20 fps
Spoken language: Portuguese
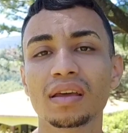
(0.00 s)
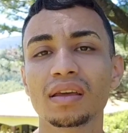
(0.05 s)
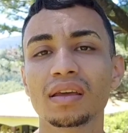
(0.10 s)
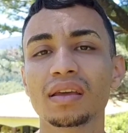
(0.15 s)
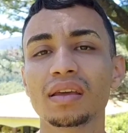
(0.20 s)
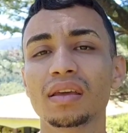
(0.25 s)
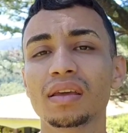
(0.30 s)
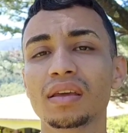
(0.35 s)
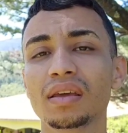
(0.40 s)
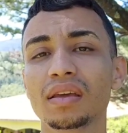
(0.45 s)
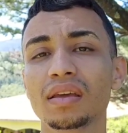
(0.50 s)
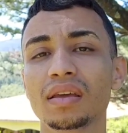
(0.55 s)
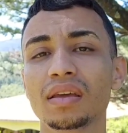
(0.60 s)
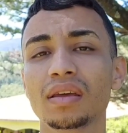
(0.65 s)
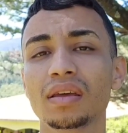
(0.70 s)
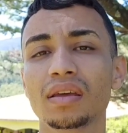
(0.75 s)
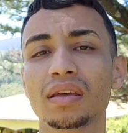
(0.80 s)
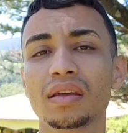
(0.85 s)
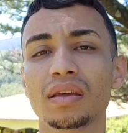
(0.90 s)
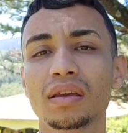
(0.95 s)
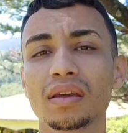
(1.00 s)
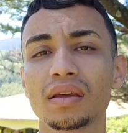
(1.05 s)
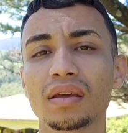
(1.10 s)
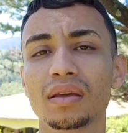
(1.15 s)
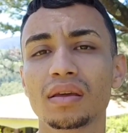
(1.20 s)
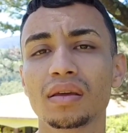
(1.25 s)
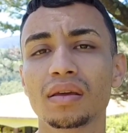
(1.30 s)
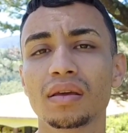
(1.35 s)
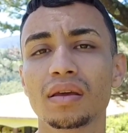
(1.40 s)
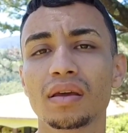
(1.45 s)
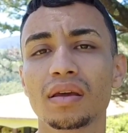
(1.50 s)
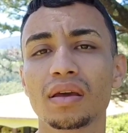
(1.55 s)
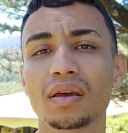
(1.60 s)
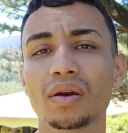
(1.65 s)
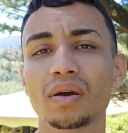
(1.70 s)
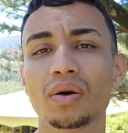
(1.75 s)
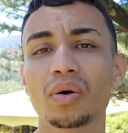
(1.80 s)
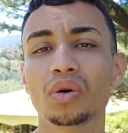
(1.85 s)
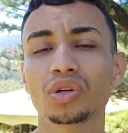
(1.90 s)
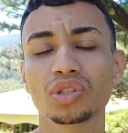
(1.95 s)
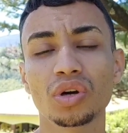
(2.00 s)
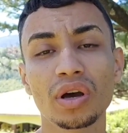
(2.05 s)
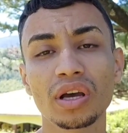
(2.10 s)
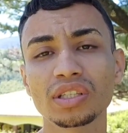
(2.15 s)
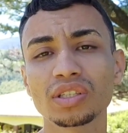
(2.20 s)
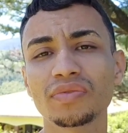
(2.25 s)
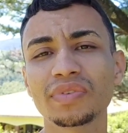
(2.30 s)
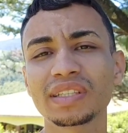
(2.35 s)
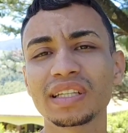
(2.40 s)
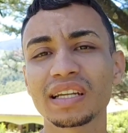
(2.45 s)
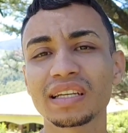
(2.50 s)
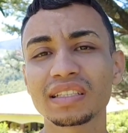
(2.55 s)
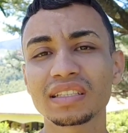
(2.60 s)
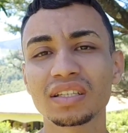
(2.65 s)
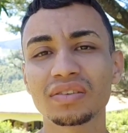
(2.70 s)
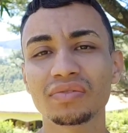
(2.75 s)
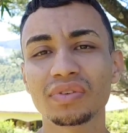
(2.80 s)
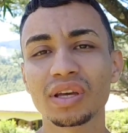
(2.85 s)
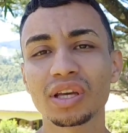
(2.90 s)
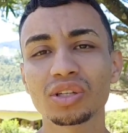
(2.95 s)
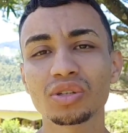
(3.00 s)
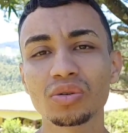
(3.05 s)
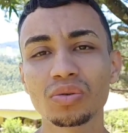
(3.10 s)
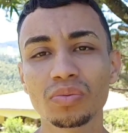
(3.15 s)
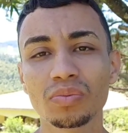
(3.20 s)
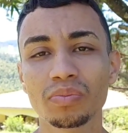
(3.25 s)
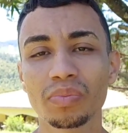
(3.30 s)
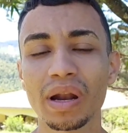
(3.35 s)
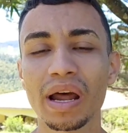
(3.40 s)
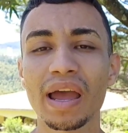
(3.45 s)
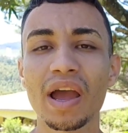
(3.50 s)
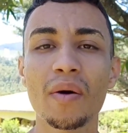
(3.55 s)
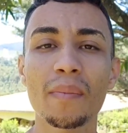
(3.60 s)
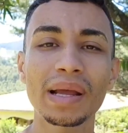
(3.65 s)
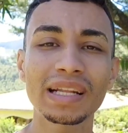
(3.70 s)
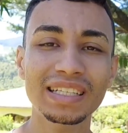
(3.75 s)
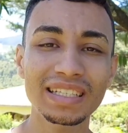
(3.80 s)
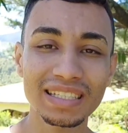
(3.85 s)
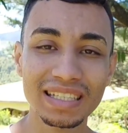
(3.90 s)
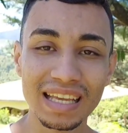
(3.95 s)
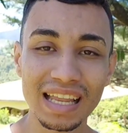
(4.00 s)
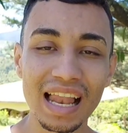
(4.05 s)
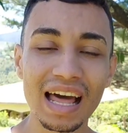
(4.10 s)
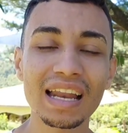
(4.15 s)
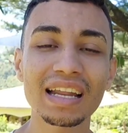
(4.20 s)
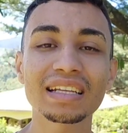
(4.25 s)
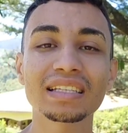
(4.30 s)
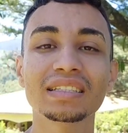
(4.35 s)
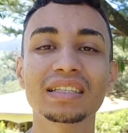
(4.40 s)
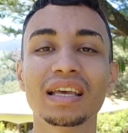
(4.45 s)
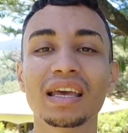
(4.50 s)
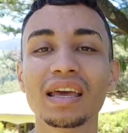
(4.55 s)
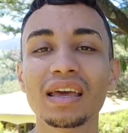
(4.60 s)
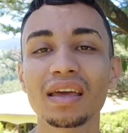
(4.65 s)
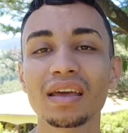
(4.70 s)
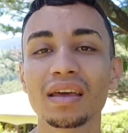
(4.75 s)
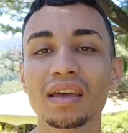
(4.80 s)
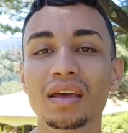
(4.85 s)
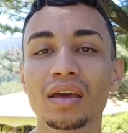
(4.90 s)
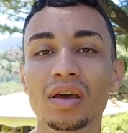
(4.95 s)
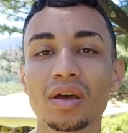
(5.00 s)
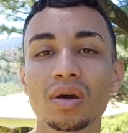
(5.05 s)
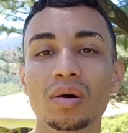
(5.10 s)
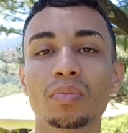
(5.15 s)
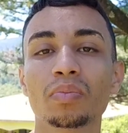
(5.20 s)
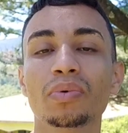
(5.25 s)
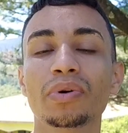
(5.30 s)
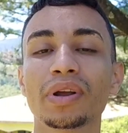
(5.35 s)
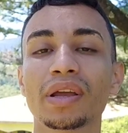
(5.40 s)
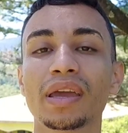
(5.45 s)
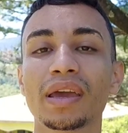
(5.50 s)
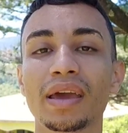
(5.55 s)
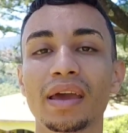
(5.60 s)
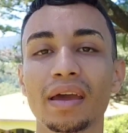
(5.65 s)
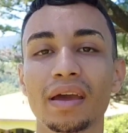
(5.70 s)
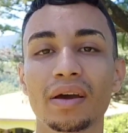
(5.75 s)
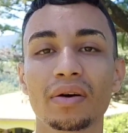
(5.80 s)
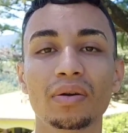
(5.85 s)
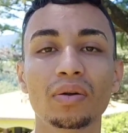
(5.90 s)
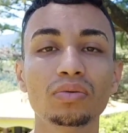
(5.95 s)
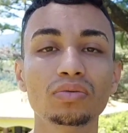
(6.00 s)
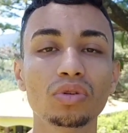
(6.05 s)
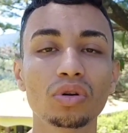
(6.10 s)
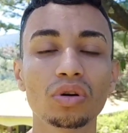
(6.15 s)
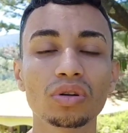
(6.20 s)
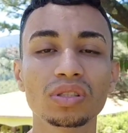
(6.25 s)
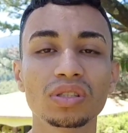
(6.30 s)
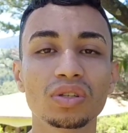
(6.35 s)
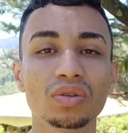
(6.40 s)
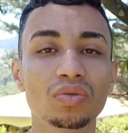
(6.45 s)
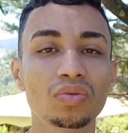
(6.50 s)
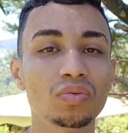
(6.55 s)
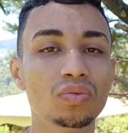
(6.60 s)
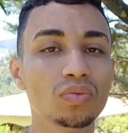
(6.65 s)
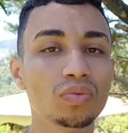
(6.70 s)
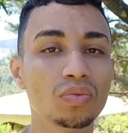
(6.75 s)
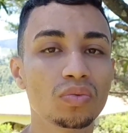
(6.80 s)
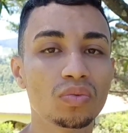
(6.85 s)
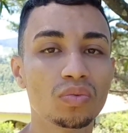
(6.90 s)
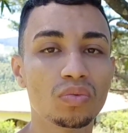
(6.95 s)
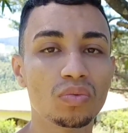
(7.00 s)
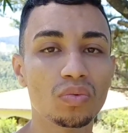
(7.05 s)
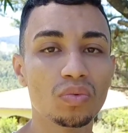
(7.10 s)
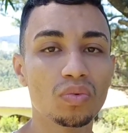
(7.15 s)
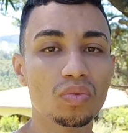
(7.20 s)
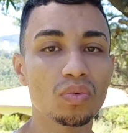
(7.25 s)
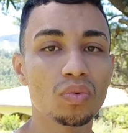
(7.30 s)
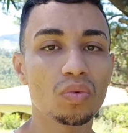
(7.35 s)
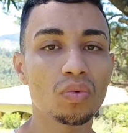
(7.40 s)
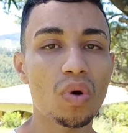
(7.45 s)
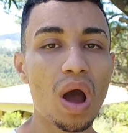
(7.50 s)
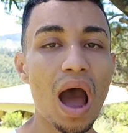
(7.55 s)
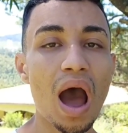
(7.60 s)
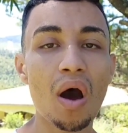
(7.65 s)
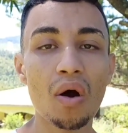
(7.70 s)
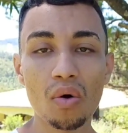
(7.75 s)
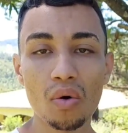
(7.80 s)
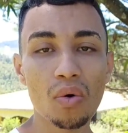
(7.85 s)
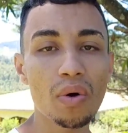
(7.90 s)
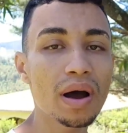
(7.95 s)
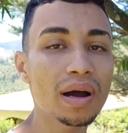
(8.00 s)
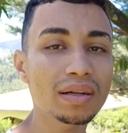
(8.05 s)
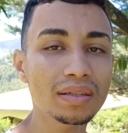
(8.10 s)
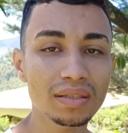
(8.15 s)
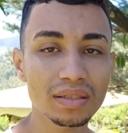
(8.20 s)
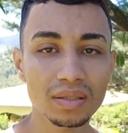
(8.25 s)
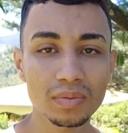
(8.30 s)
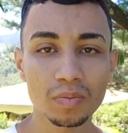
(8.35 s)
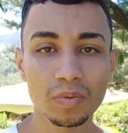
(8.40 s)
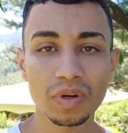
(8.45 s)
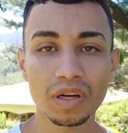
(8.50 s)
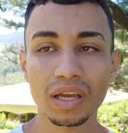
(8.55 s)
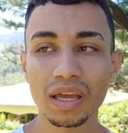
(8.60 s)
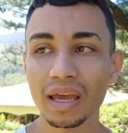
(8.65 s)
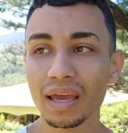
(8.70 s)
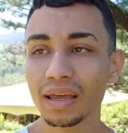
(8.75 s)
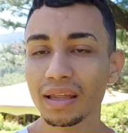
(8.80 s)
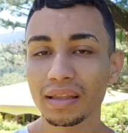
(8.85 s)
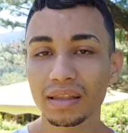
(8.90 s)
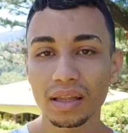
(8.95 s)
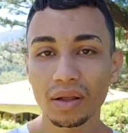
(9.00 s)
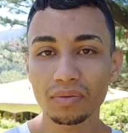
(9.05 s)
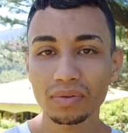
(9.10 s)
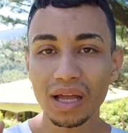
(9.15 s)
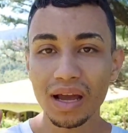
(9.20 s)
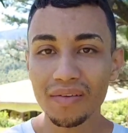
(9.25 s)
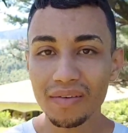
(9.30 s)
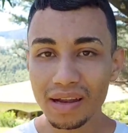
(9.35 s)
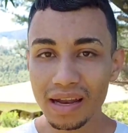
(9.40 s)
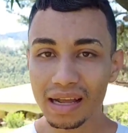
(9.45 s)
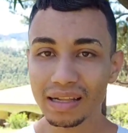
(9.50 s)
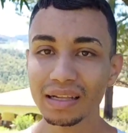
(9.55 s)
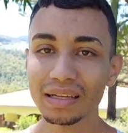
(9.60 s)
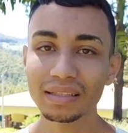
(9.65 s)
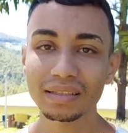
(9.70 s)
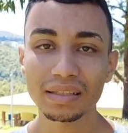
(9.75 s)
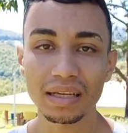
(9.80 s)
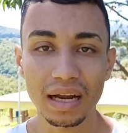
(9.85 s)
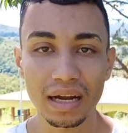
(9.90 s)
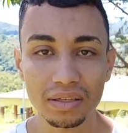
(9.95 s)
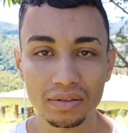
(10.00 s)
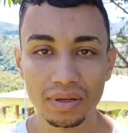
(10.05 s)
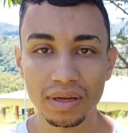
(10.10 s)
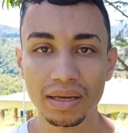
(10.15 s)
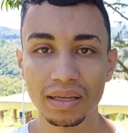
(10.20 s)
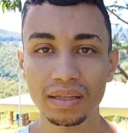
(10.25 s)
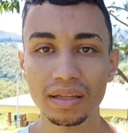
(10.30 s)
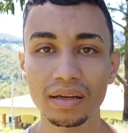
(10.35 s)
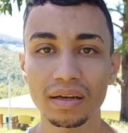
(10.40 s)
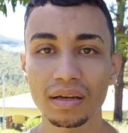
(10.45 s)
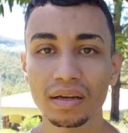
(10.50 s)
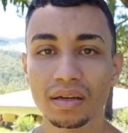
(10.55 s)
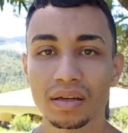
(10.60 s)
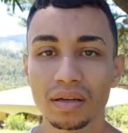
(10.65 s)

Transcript: e hoje eu resolvi trazer esse vídeo para realmente esclarecer porque eu não trouxe um algo antes, porque não estava nada certo ainda